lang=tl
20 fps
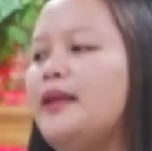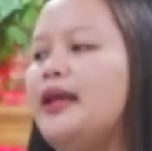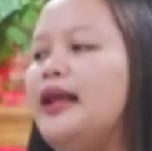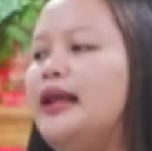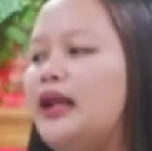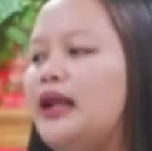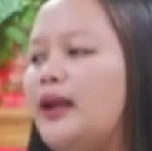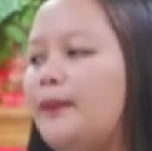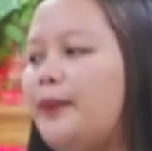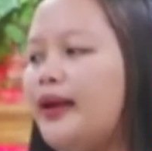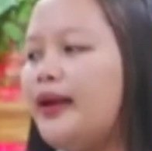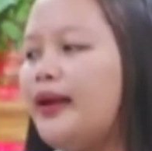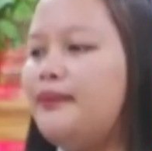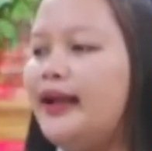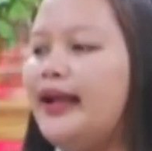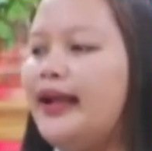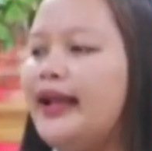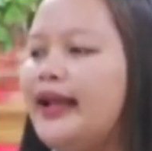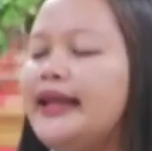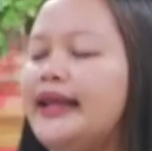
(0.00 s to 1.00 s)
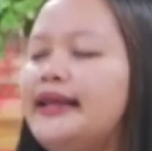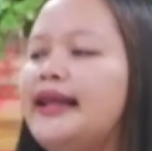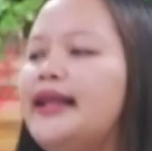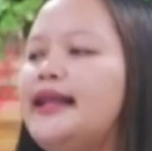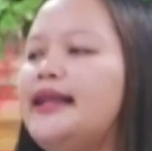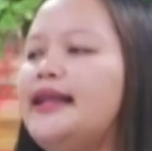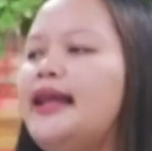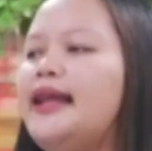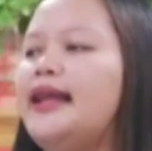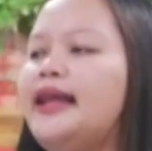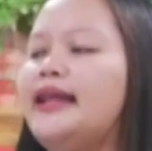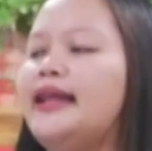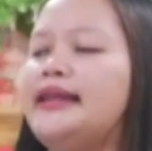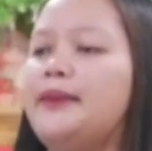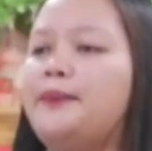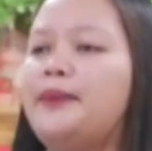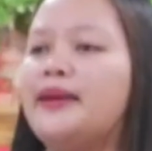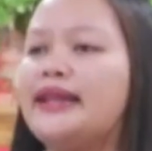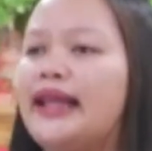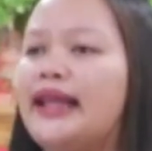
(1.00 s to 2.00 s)
Napagbalaygan na iti
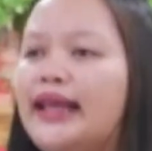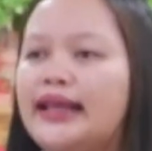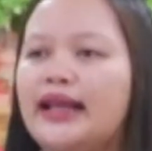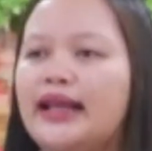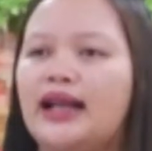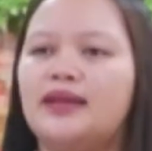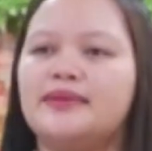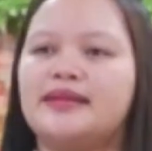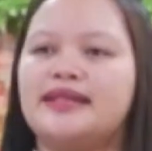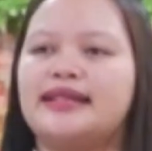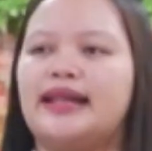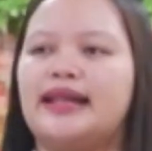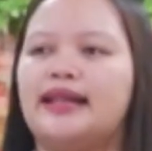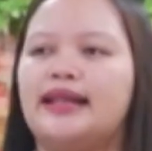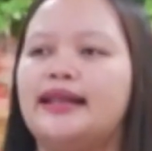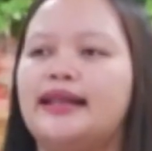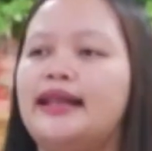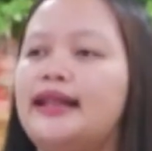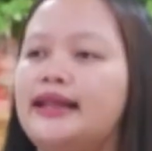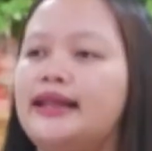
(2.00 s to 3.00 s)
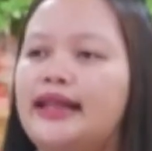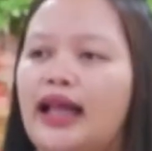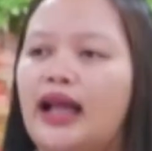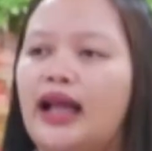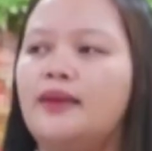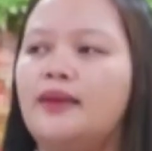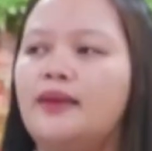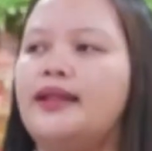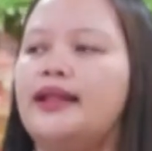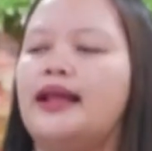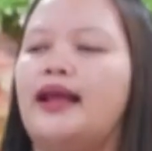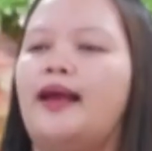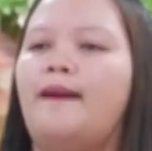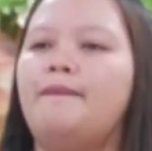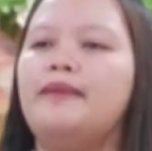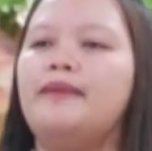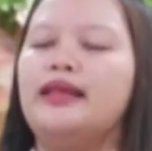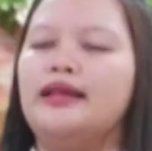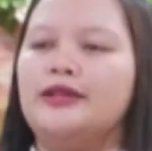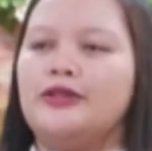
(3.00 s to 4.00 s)
patay kakabsat, kan iti amin nga
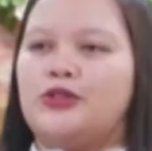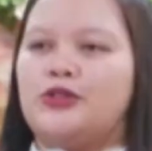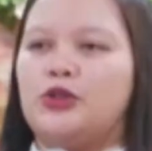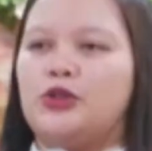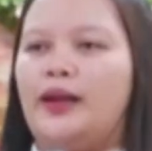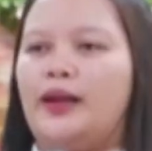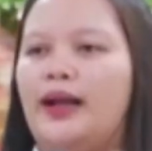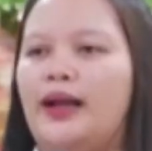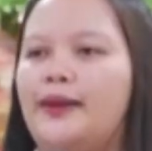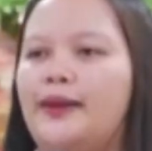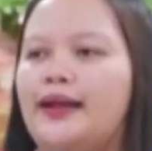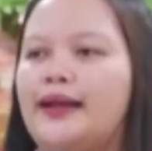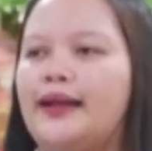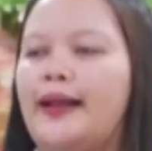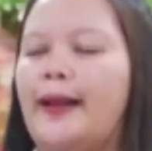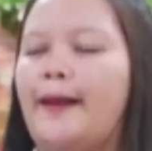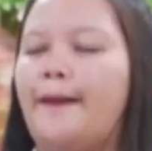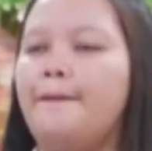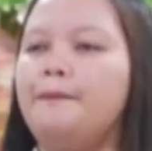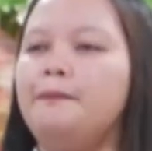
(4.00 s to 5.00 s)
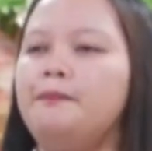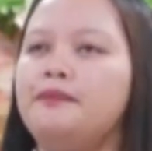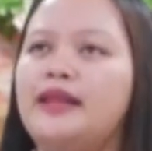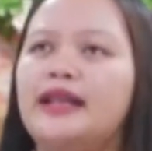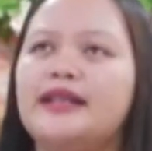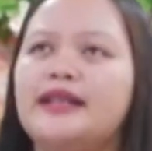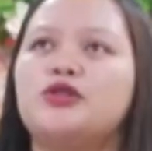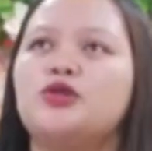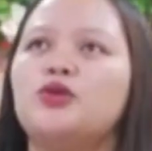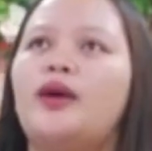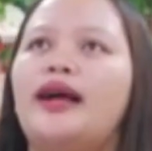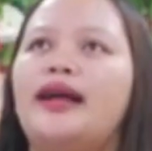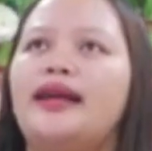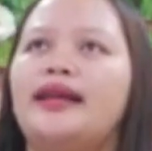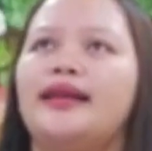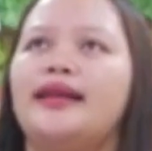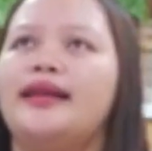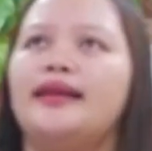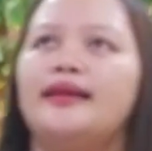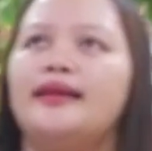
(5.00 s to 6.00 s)
supapak na. That's
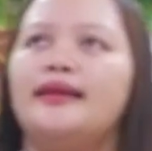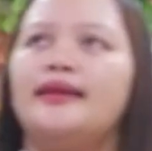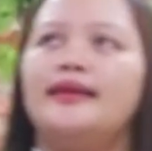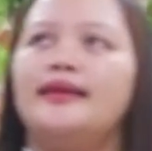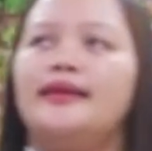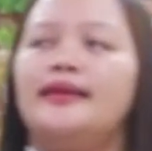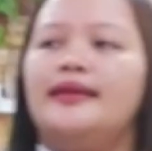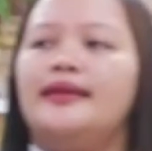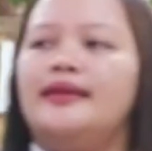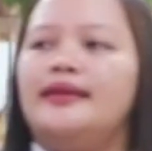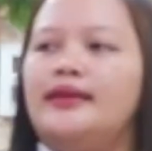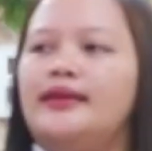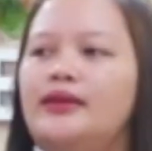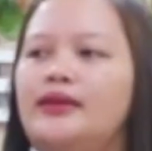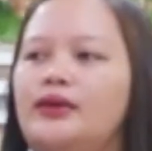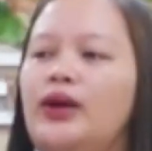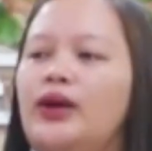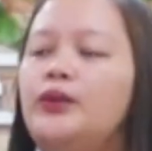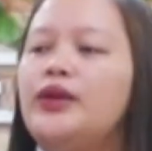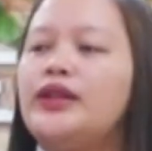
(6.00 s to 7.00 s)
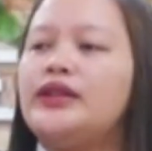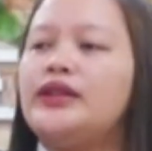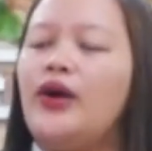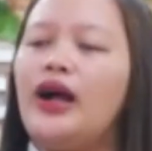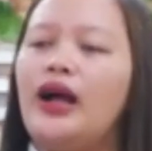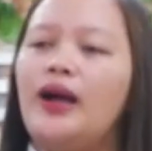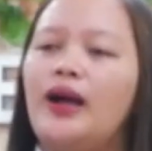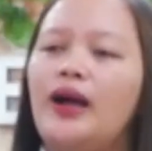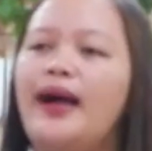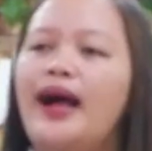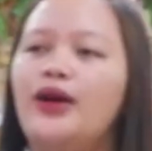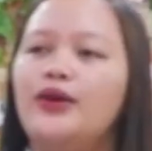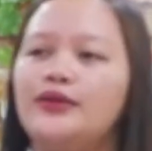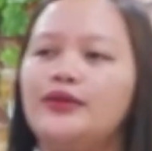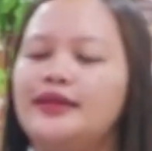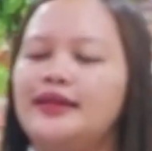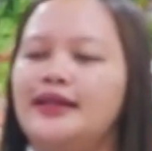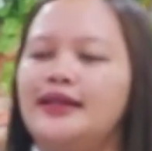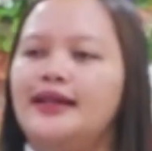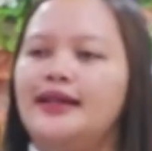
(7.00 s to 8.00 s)
why, when we talk
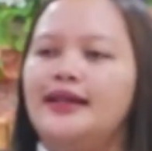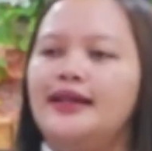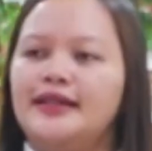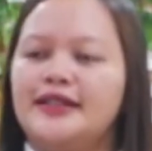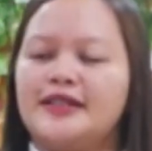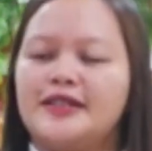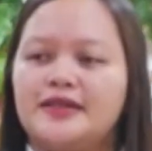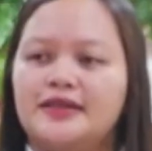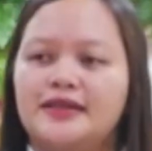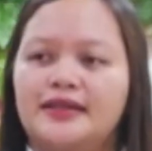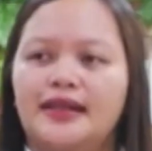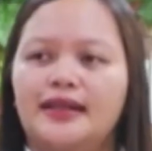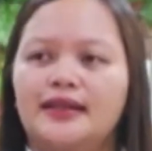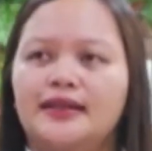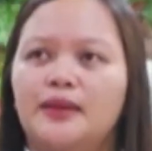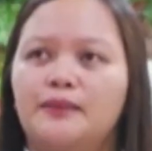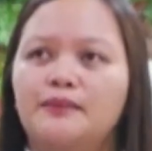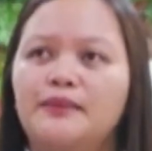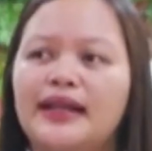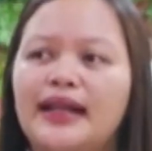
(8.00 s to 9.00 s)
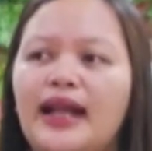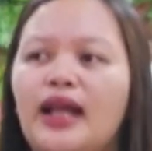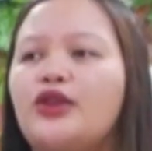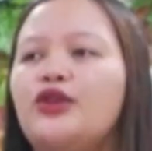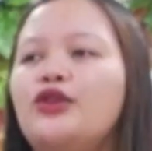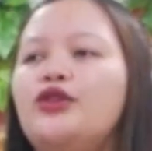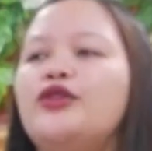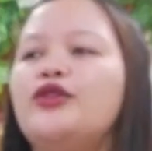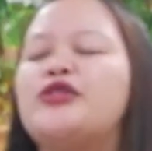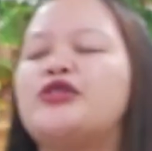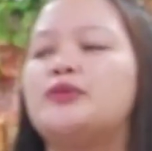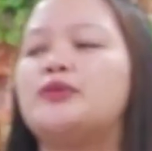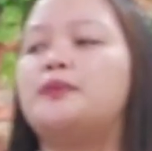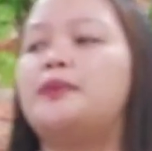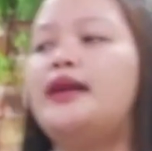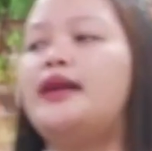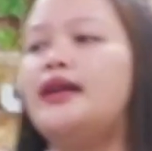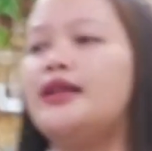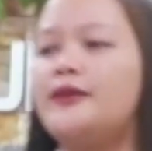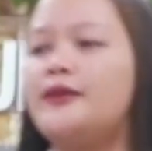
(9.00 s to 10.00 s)
about the, the, the miraculous
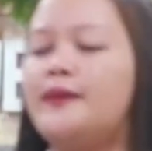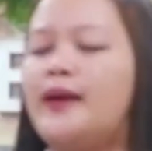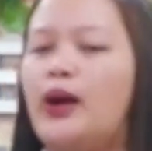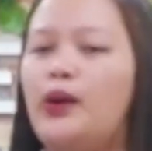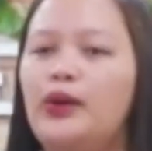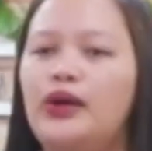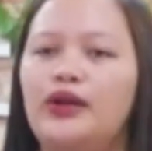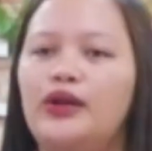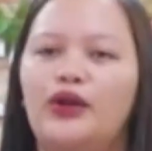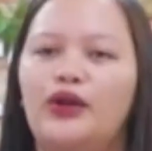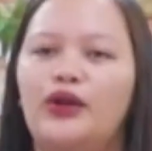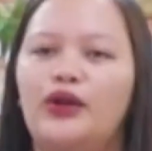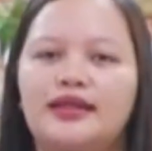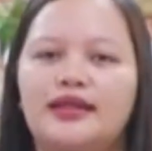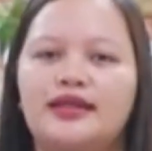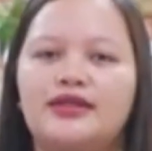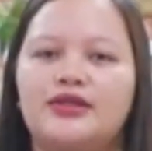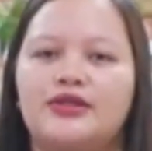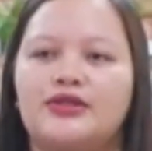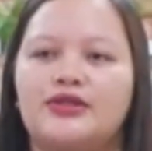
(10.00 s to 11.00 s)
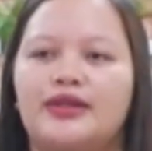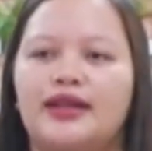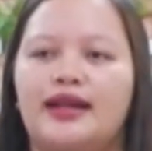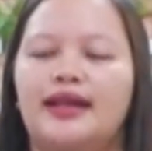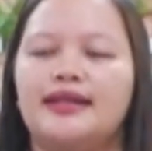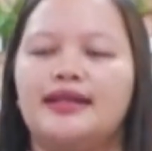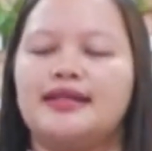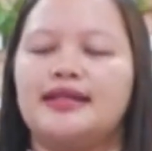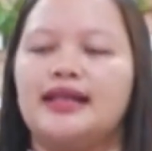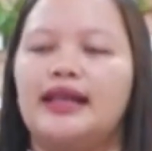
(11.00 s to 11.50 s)
birth of our Lord Jesus Christ,